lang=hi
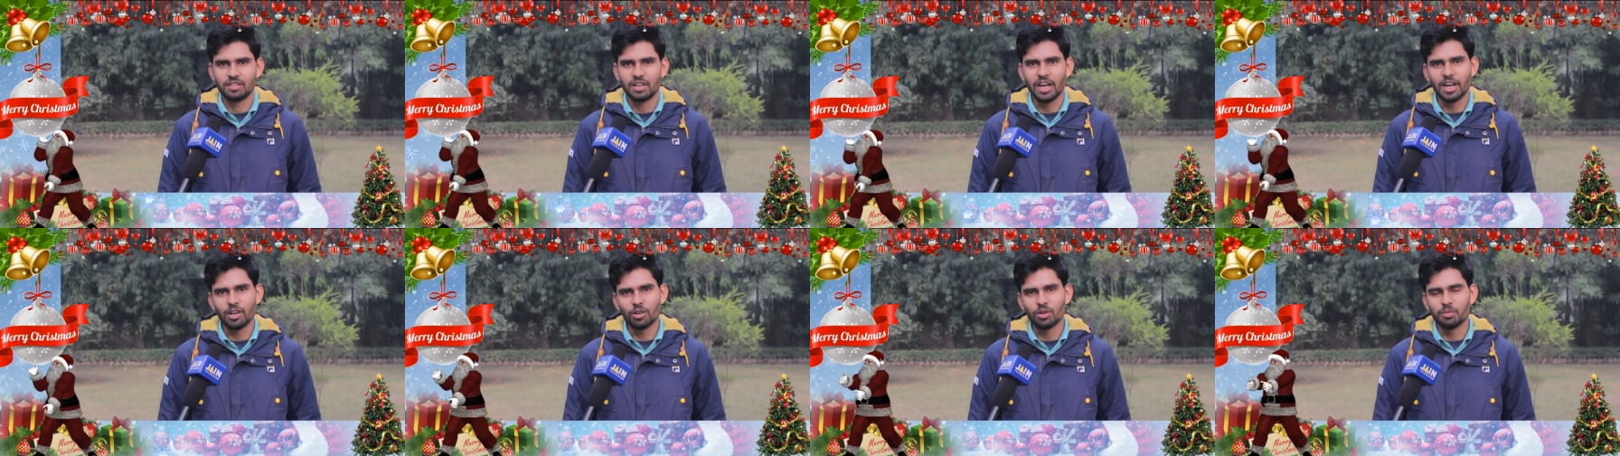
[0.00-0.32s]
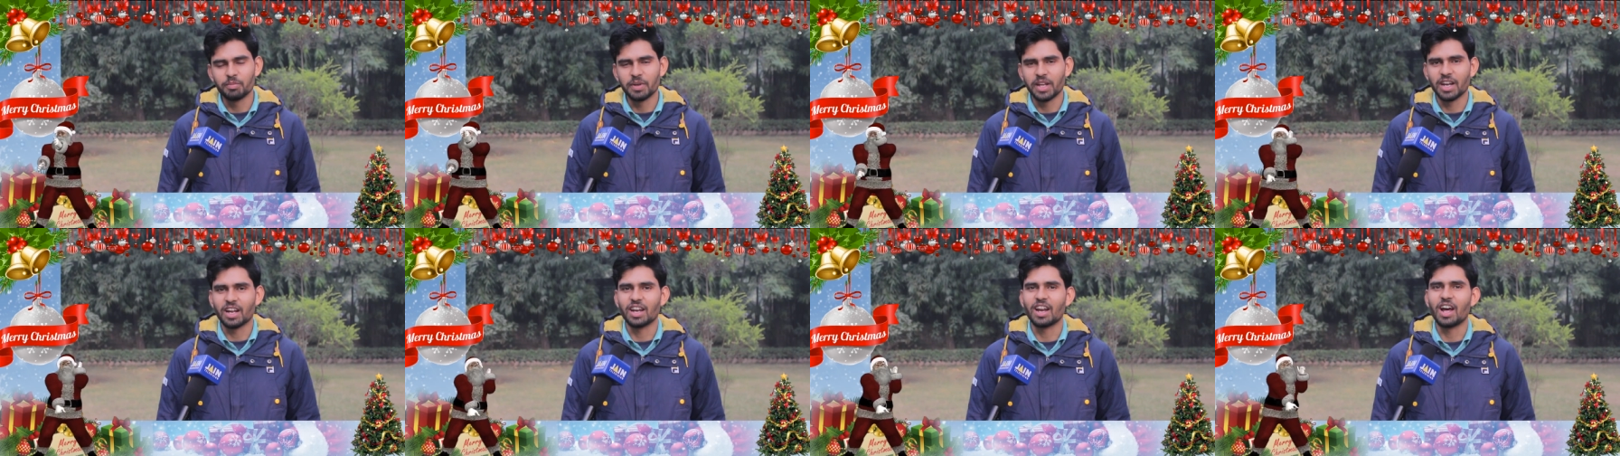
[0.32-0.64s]

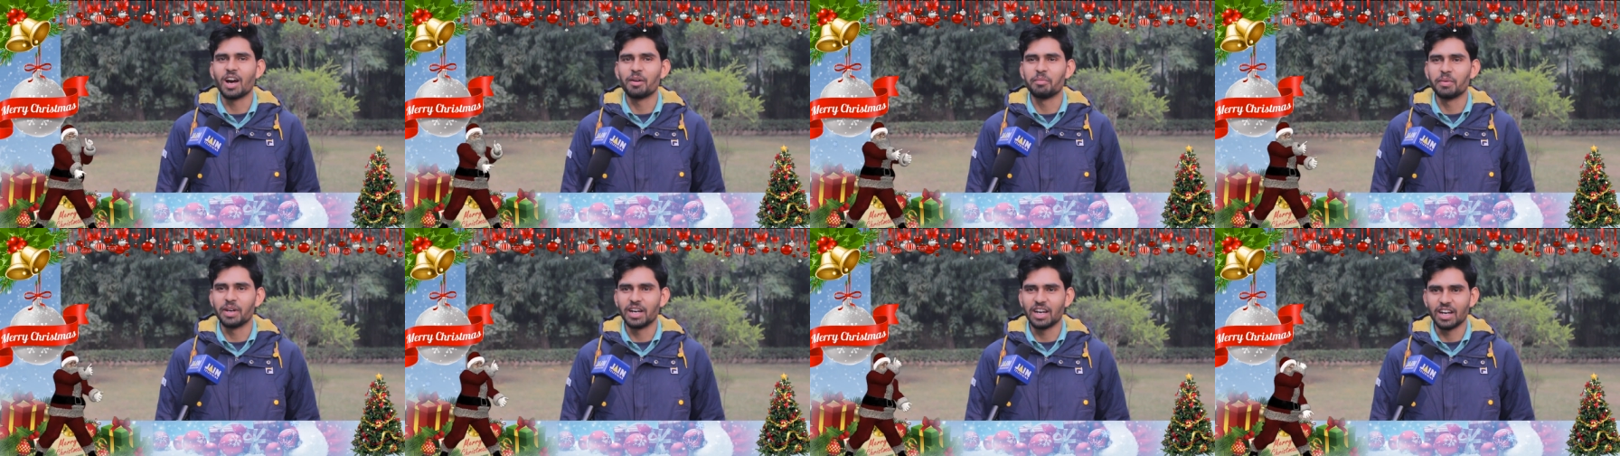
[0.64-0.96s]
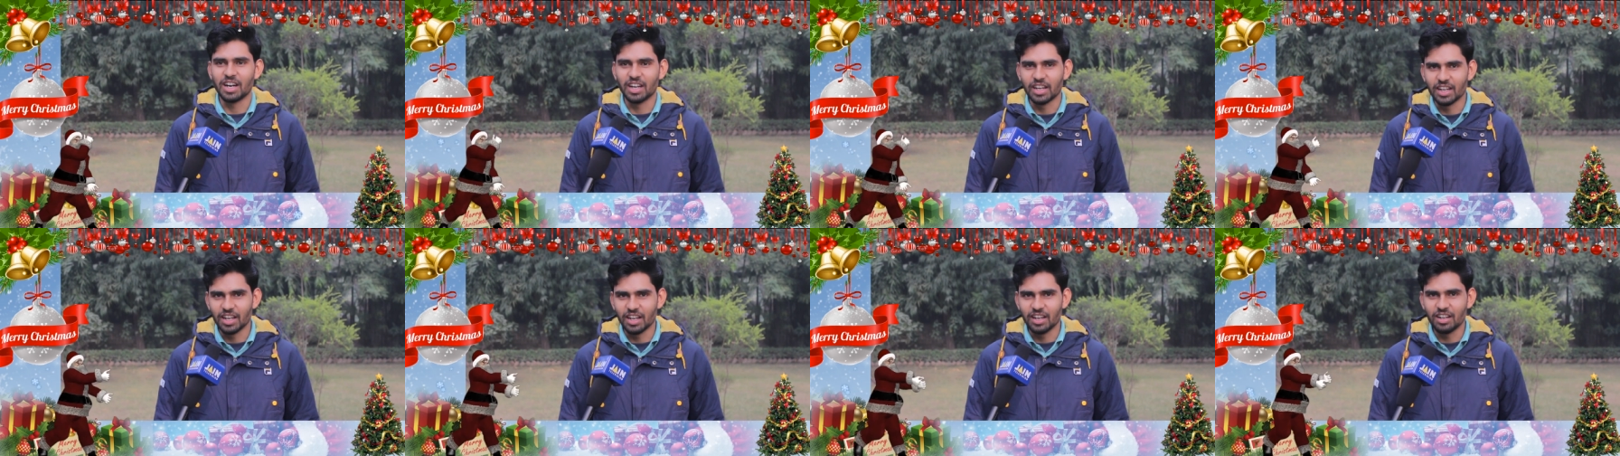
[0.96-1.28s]
हेलो मेरा नाम है
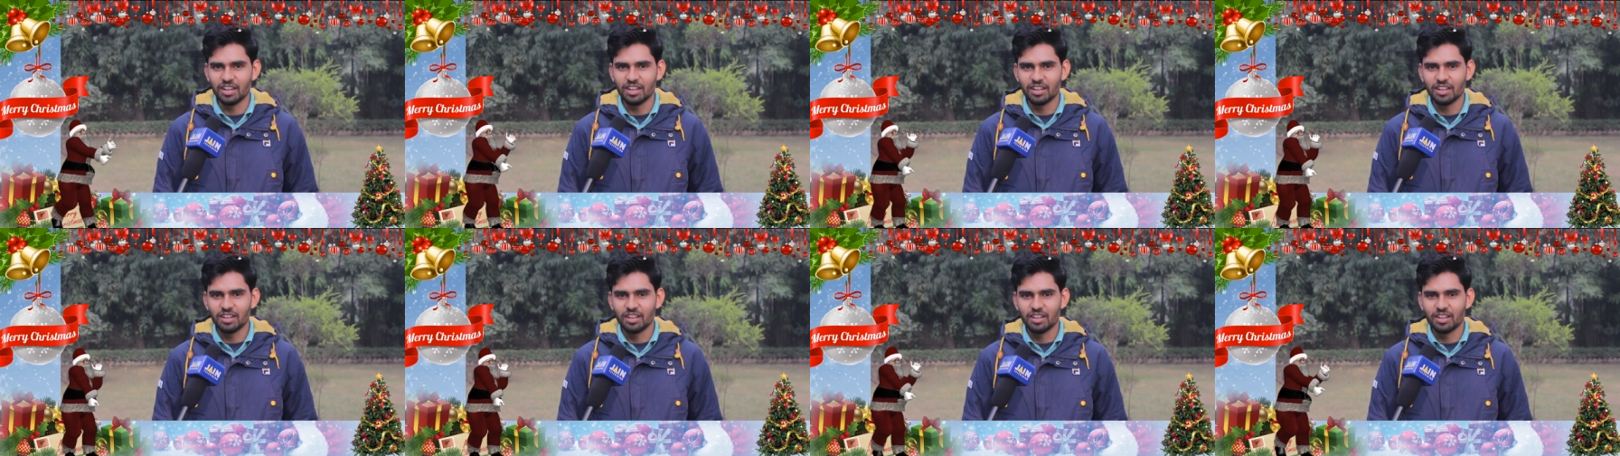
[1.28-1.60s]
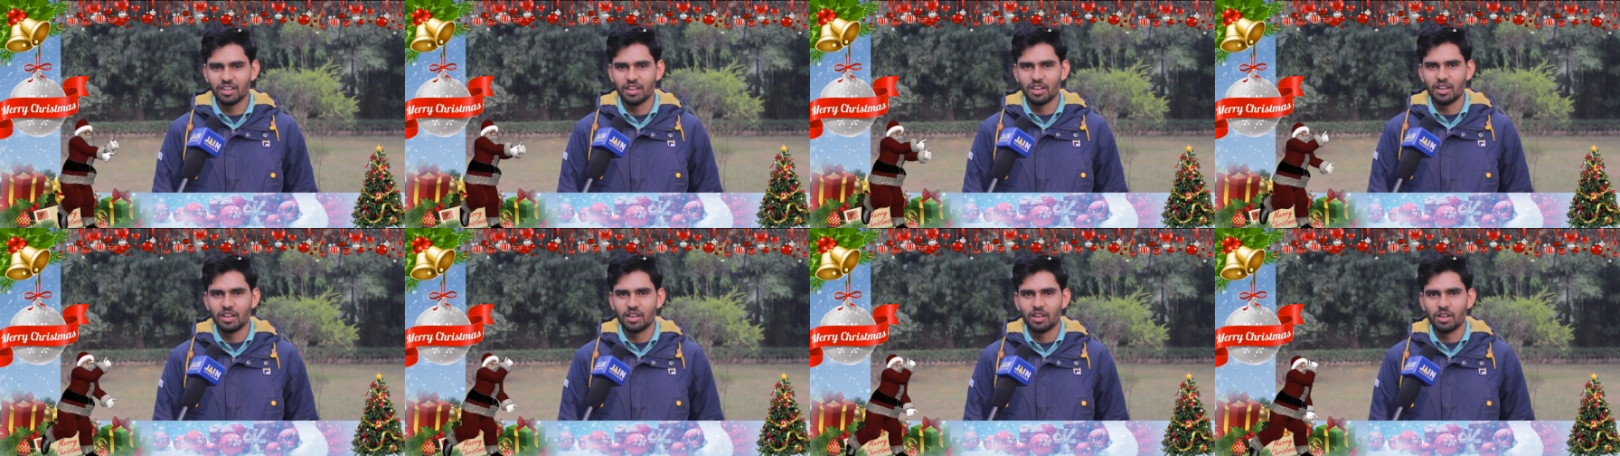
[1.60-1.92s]
अनिल
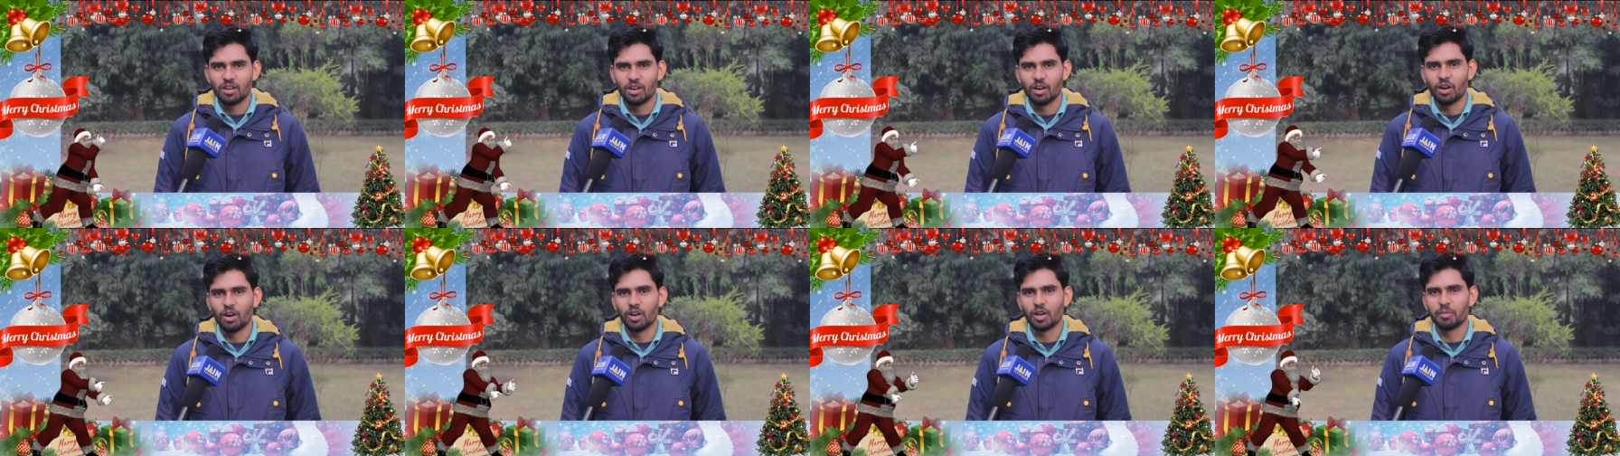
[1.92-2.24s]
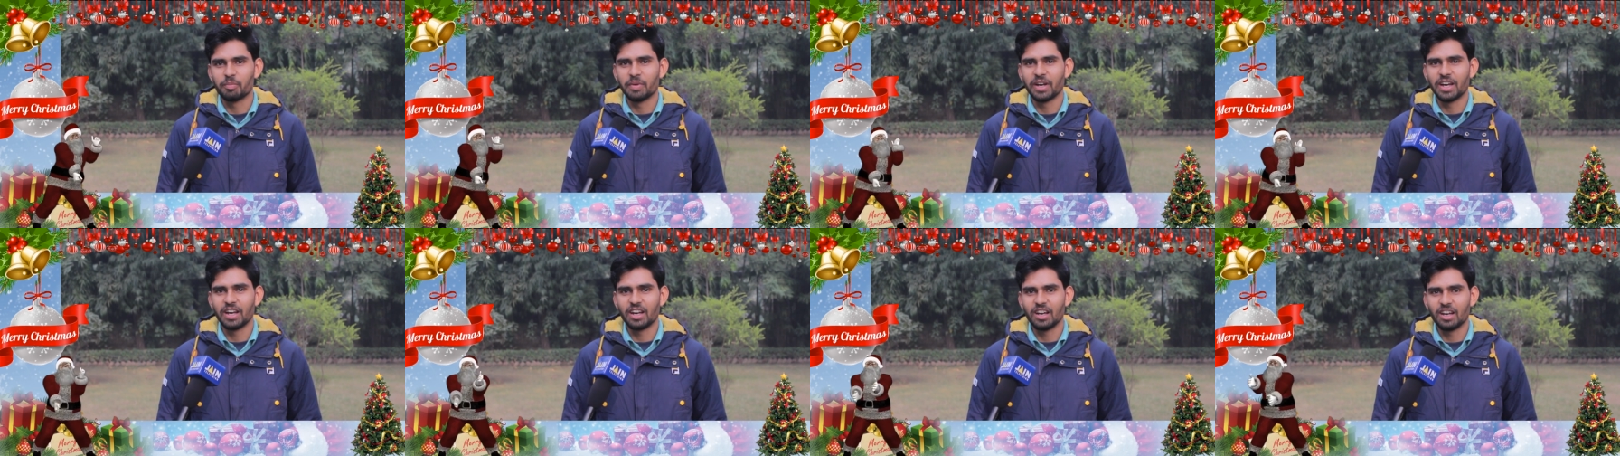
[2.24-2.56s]

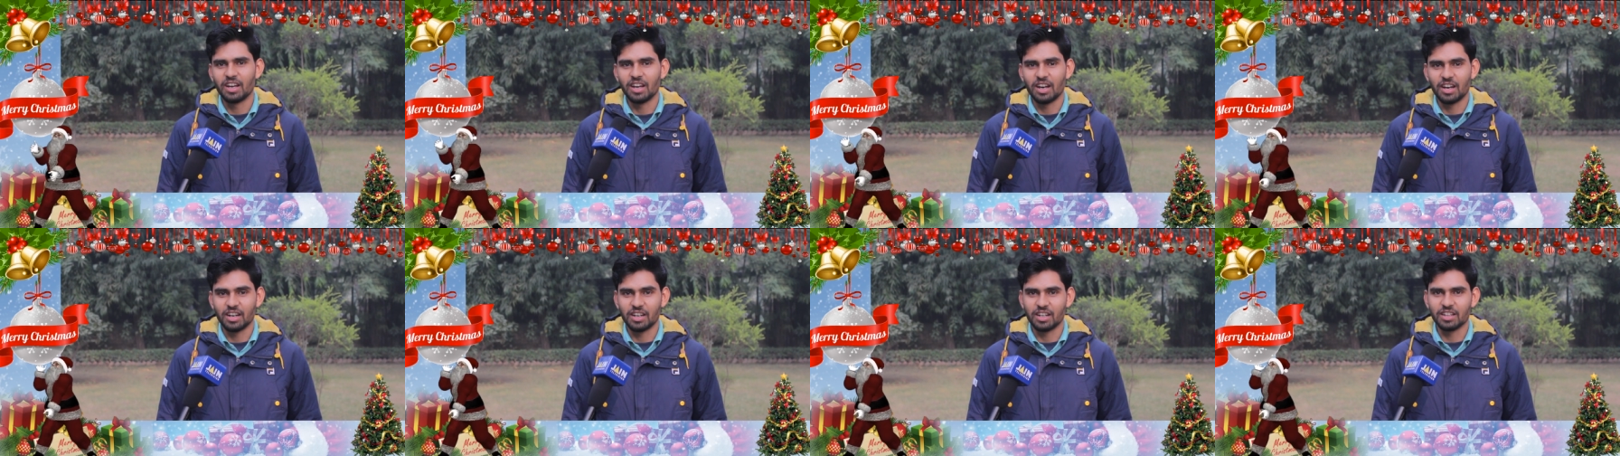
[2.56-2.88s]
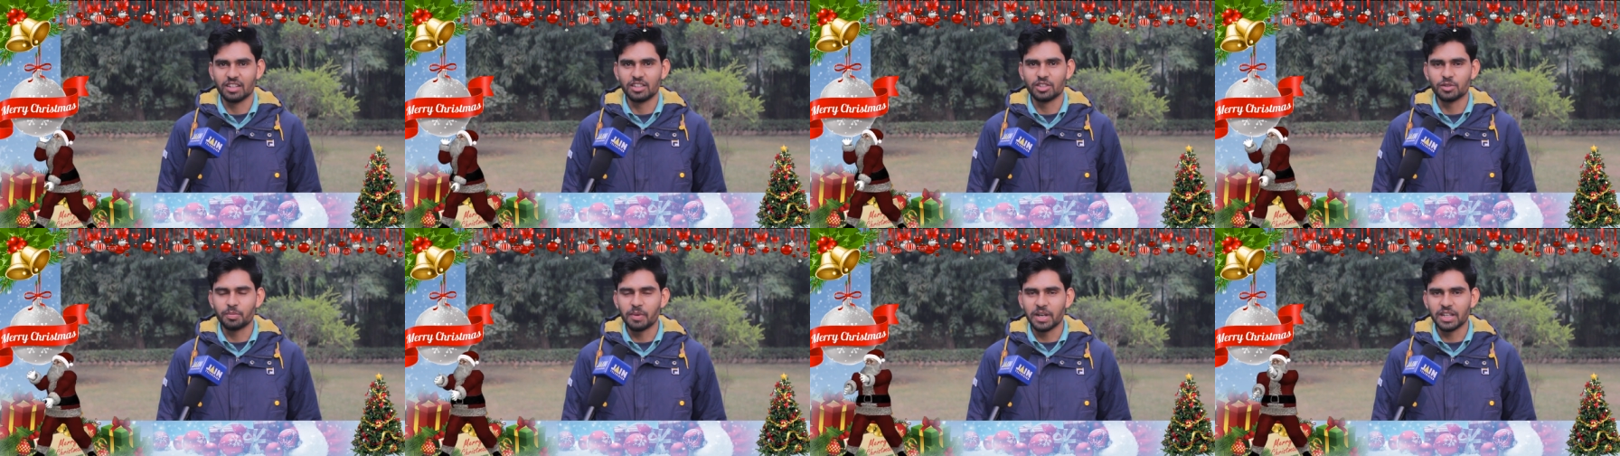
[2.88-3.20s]
और मैं
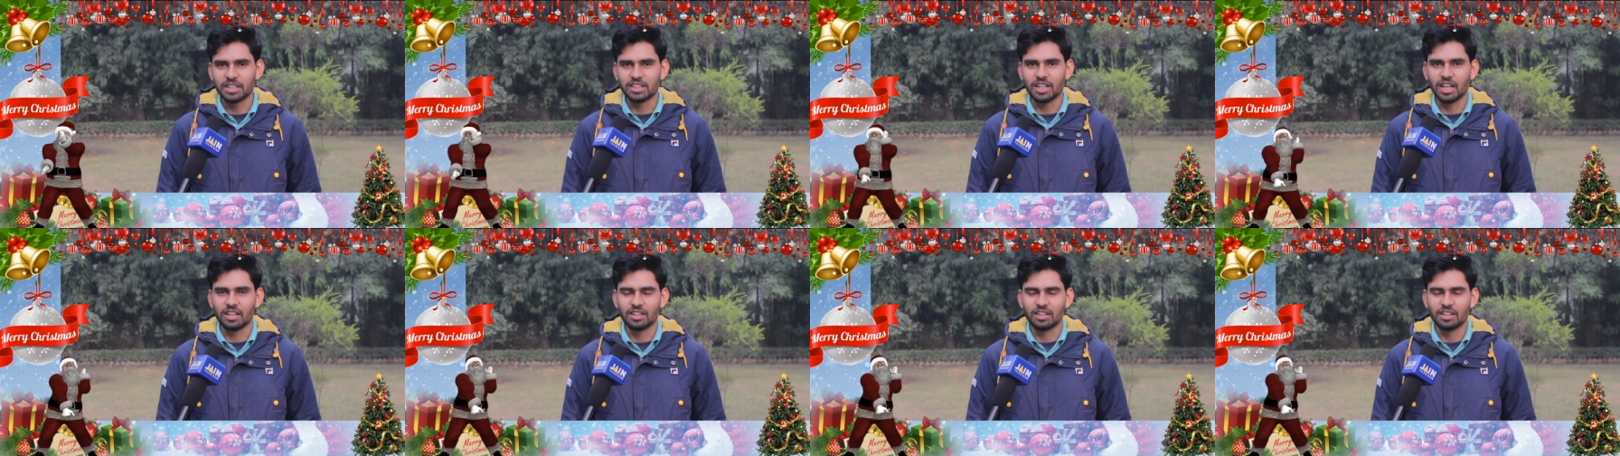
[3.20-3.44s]
अगर इस बार